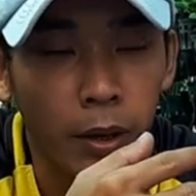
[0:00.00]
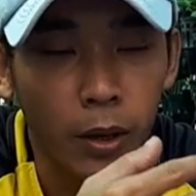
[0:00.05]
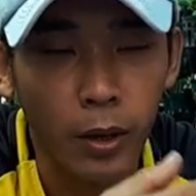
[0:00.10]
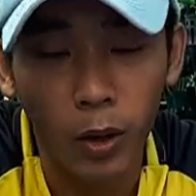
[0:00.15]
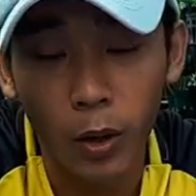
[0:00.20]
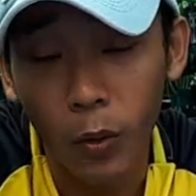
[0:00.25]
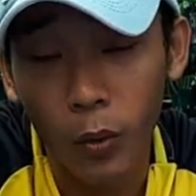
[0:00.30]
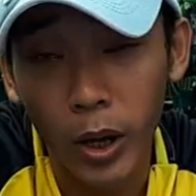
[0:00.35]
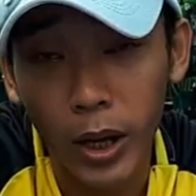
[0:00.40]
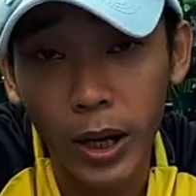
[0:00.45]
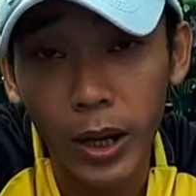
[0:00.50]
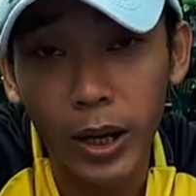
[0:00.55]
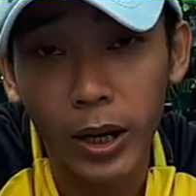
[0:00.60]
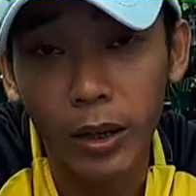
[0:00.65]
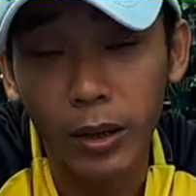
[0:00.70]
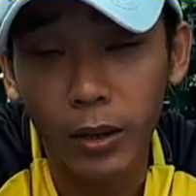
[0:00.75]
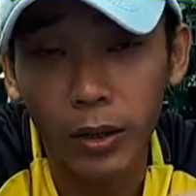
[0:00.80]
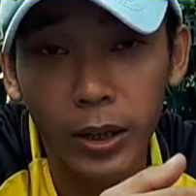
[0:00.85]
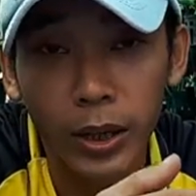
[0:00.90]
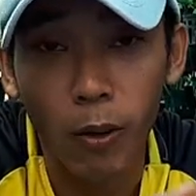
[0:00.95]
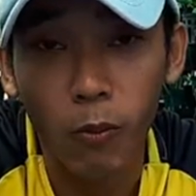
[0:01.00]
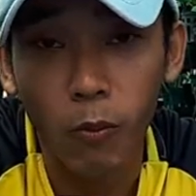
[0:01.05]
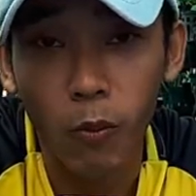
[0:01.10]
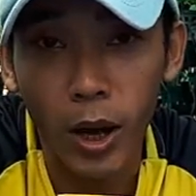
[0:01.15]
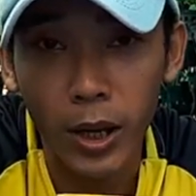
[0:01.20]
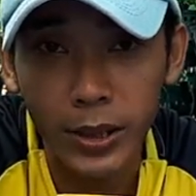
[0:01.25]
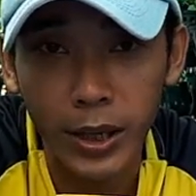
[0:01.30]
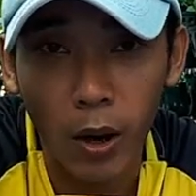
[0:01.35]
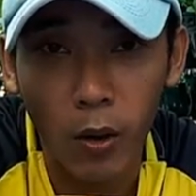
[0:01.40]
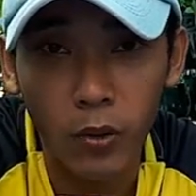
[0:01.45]
lưu ý là đừng có trồng
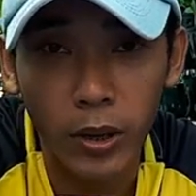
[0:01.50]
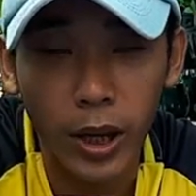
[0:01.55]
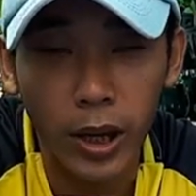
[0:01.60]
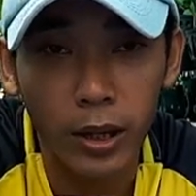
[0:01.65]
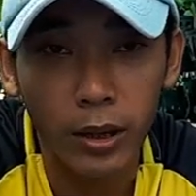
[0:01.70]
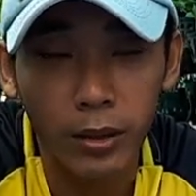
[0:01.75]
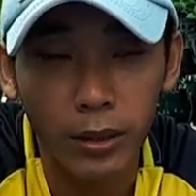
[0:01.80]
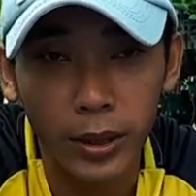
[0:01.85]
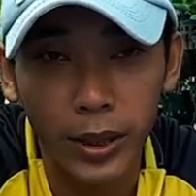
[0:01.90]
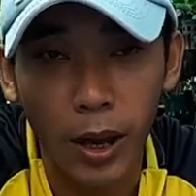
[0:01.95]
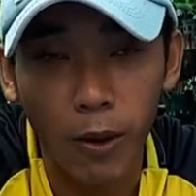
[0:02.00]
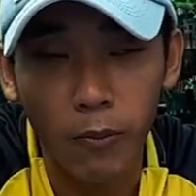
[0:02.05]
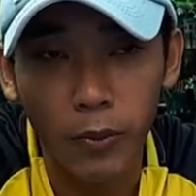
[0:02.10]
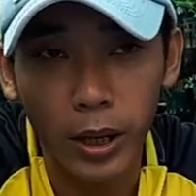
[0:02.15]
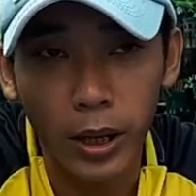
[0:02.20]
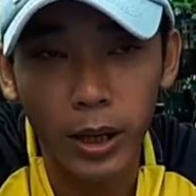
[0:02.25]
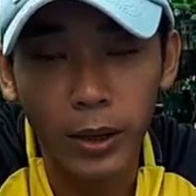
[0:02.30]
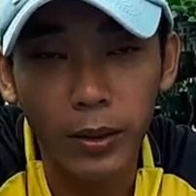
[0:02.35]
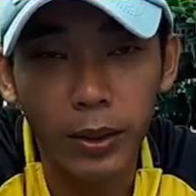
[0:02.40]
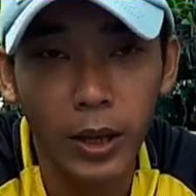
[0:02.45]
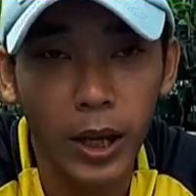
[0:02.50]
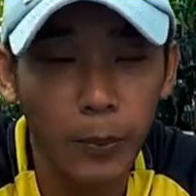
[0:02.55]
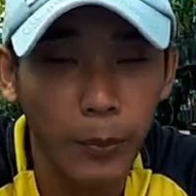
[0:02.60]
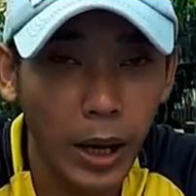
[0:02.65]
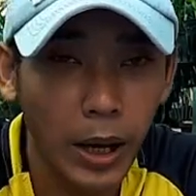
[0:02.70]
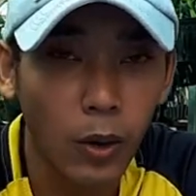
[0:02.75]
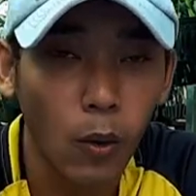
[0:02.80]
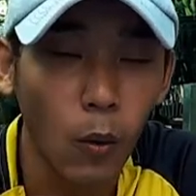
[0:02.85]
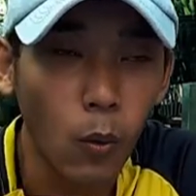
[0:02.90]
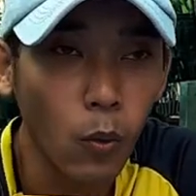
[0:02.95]
quá sâu nha trồng cái cái
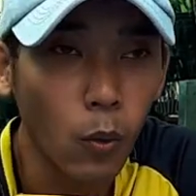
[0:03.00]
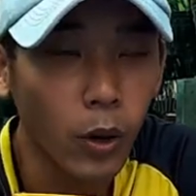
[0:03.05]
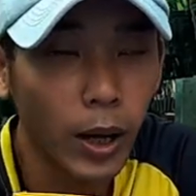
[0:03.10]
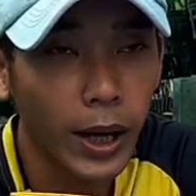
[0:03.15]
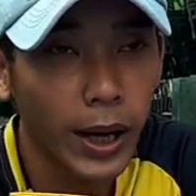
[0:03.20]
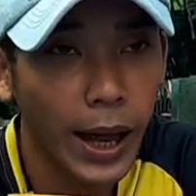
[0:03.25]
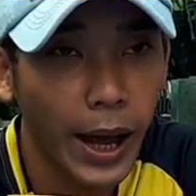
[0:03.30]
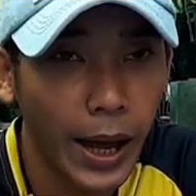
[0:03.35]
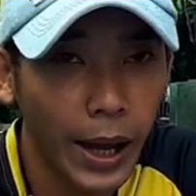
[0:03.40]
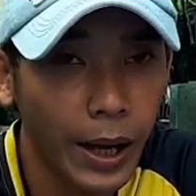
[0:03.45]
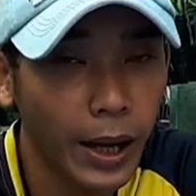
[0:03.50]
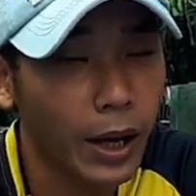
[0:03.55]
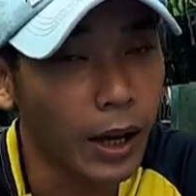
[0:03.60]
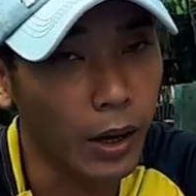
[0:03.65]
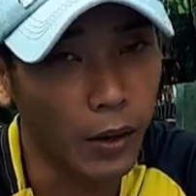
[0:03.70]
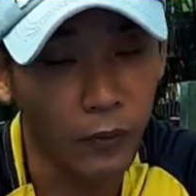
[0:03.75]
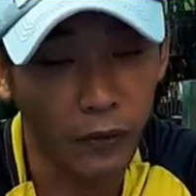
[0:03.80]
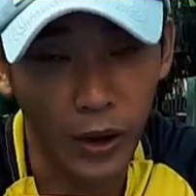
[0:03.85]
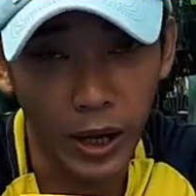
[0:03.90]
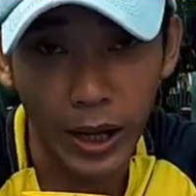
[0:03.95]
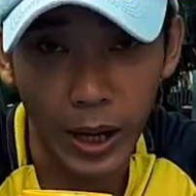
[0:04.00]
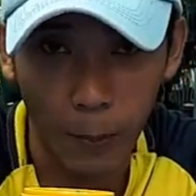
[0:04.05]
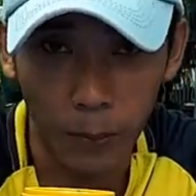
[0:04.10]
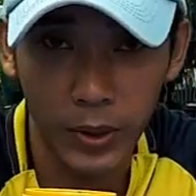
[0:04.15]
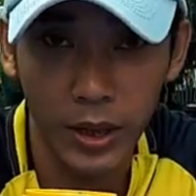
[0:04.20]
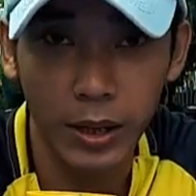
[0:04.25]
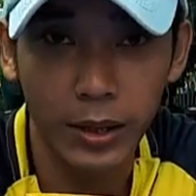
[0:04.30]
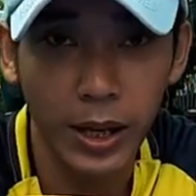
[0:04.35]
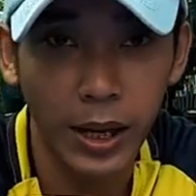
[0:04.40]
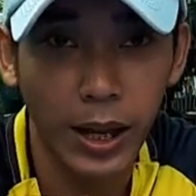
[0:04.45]
mắt ngủ của cây lan á là nó phải nằm
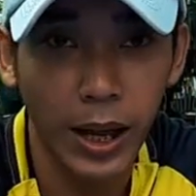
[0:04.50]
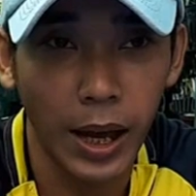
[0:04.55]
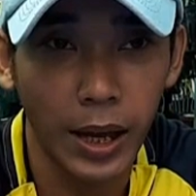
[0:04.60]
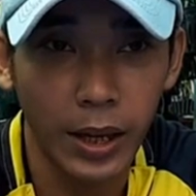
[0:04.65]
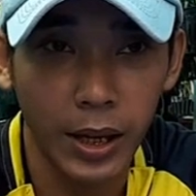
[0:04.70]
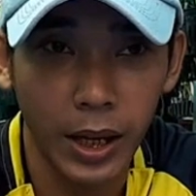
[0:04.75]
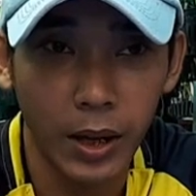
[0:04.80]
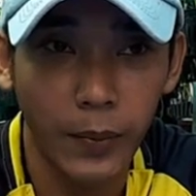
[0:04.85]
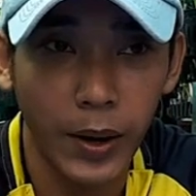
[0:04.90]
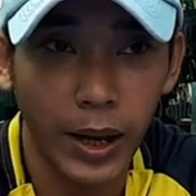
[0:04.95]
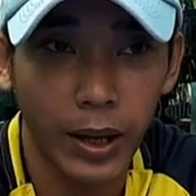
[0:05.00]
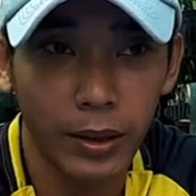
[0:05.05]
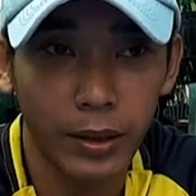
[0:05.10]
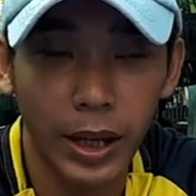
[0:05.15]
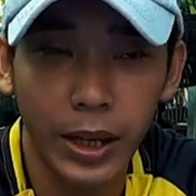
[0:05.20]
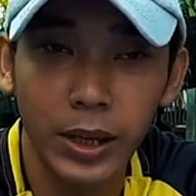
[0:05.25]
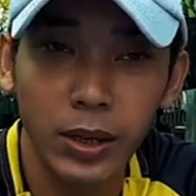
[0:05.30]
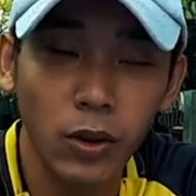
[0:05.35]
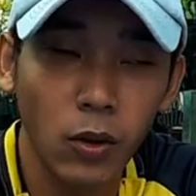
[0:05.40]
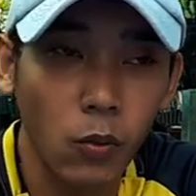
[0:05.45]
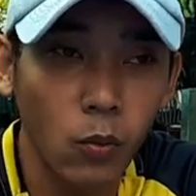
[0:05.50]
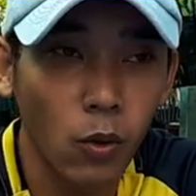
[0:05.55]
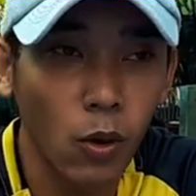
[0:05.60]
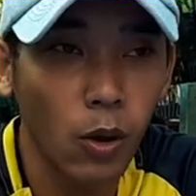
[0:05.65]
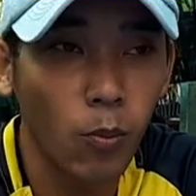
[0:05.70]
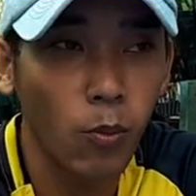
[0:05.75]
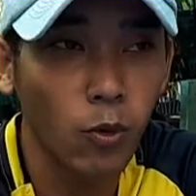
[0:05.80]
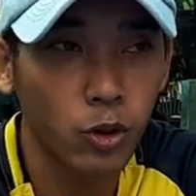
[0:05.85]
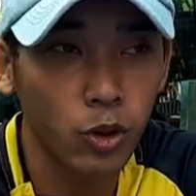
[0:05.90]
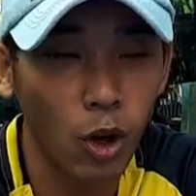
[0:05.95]
trên giá thể nha các bạn tại vì cũng
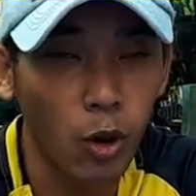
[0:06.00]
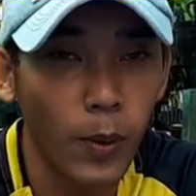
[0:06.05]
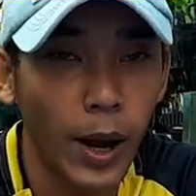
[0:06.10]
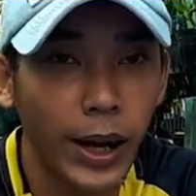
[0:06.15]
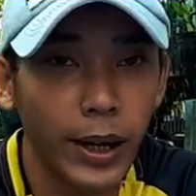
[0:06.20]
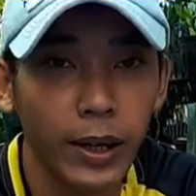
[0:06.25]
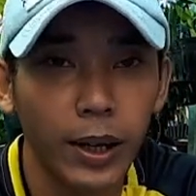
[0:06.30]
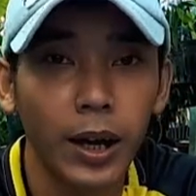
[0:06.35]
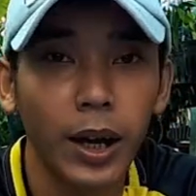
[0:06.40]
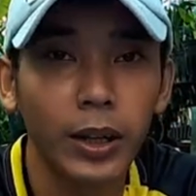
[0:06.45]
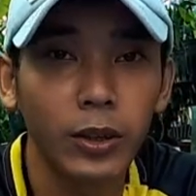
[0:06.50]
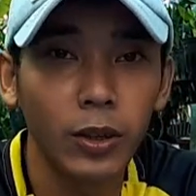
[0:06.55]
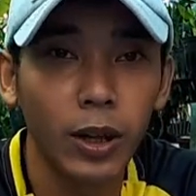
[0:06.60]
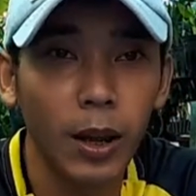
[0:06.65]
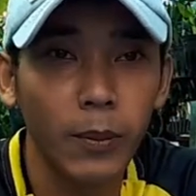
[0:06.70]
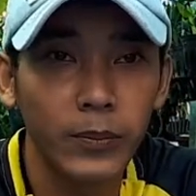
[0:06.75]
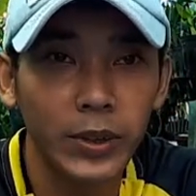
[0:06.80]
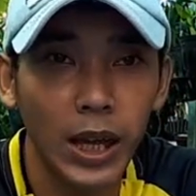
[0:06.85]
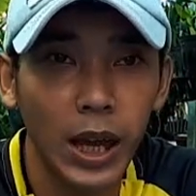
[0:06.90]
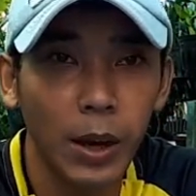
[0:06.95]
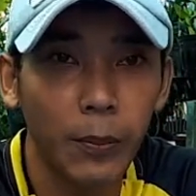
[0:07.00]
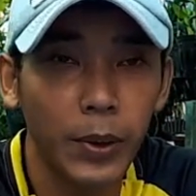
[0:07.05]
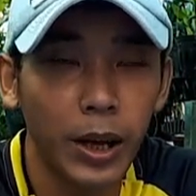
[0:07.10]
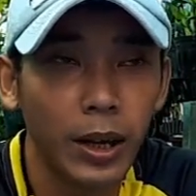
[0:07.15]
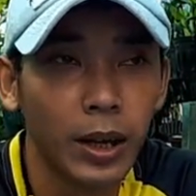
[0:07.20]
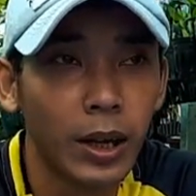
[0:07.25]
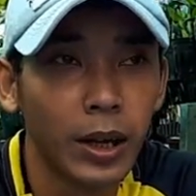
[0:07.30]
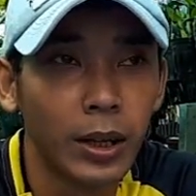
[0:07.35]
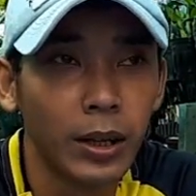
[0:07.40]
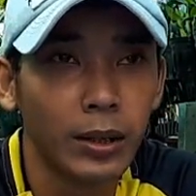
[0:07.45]
có một số bạn gỡ hình cây lâm xem á
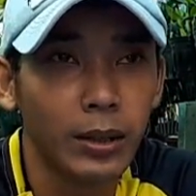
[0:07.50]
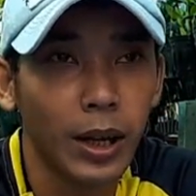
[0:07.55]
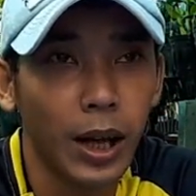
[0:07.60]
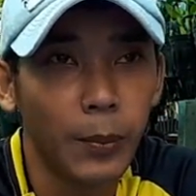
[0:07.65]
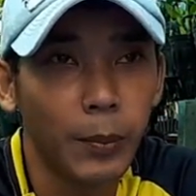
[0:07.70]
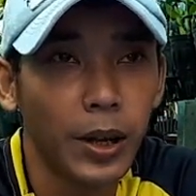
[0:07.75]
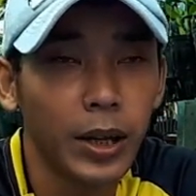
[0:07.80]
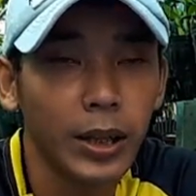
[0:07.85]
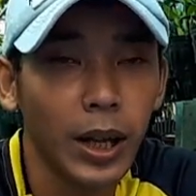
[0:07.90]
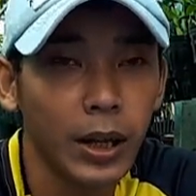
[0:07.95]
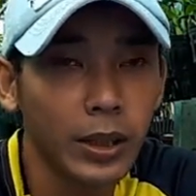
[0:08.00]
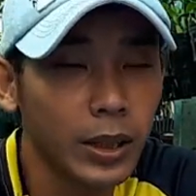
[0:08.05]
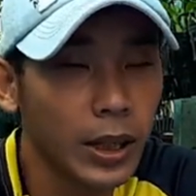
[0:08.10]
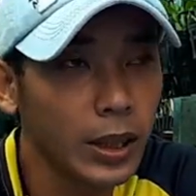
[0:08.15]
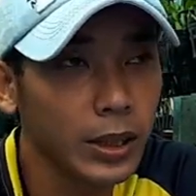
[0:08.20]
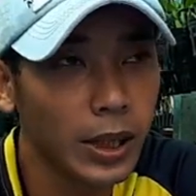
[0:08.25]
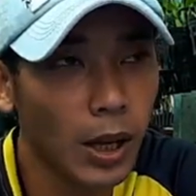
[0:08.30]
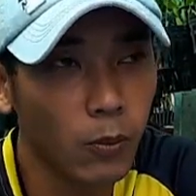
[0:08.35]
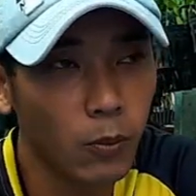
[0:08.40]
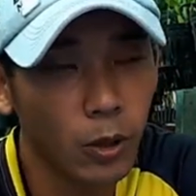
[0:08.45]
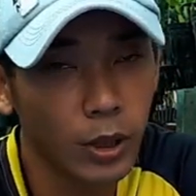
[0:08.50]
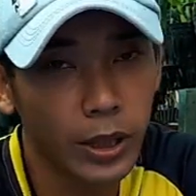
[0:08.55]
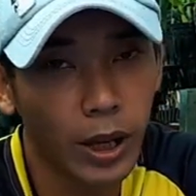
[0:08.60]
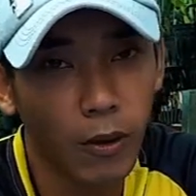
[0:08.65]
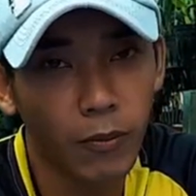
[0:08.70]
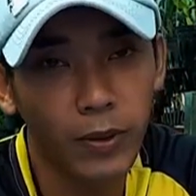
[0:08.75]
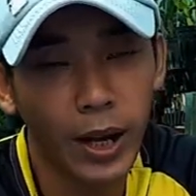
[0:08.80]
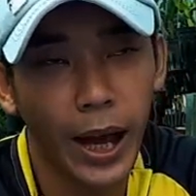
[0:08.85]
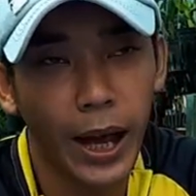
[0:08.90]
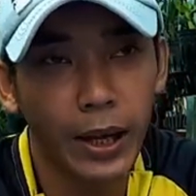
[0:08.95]
là mới tách chiết xong rồi
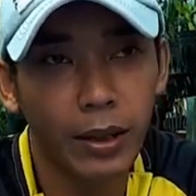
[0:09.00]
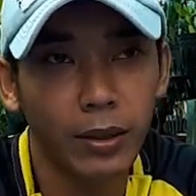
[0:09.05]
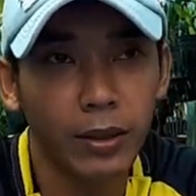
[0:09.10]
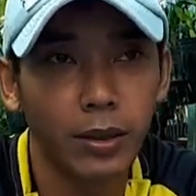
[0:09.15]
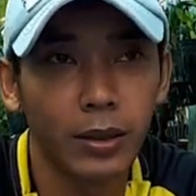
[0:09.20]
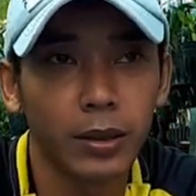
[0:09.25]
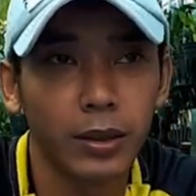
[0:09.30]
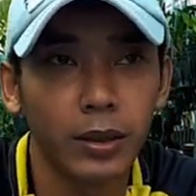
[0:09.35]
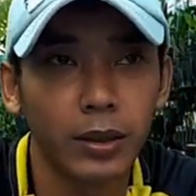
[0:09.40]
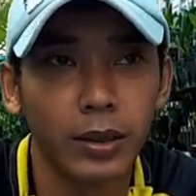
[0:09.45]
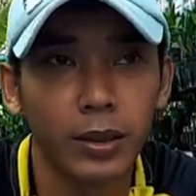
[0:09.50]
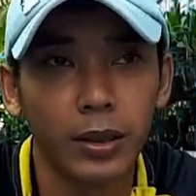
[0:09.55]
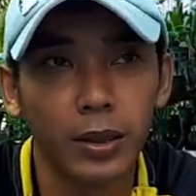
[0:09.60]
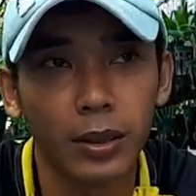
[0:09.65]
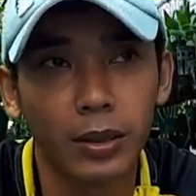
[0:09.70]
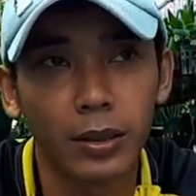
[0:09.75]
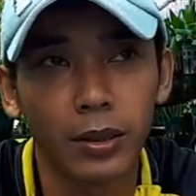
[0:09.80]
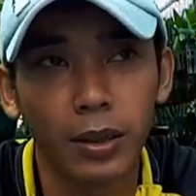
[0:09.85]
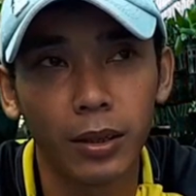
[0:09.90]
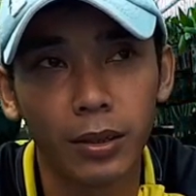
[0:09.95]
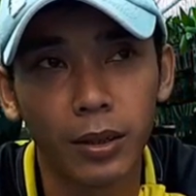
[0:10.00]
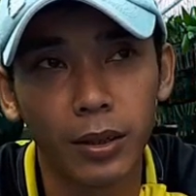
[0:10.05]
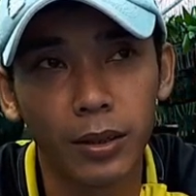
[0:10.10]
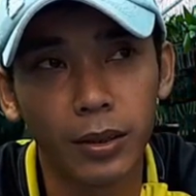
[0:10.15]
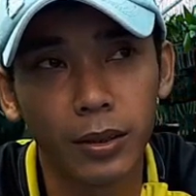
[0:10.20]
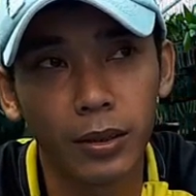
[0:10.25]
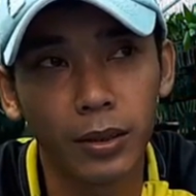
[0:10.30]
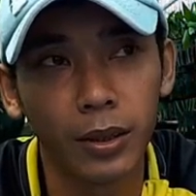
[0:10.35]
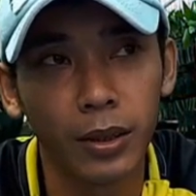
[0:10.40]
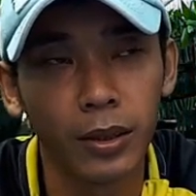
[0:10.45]
trồng lại rồi, rồi, rồi, rồi,
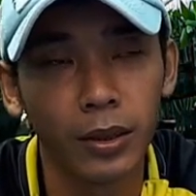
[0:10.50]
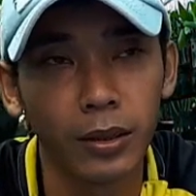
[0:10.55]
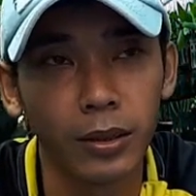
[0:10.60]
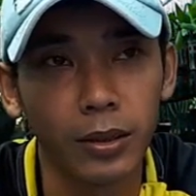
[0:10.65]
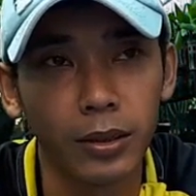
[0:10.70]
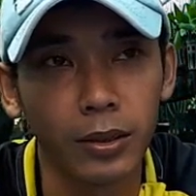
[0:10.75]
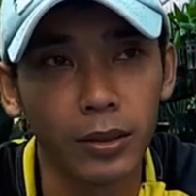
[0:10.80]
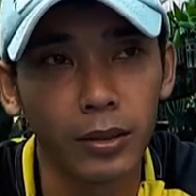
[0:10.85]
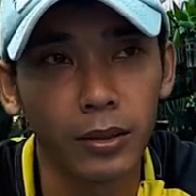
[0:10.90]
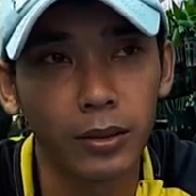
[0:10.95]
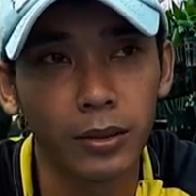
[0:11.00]
rồi à,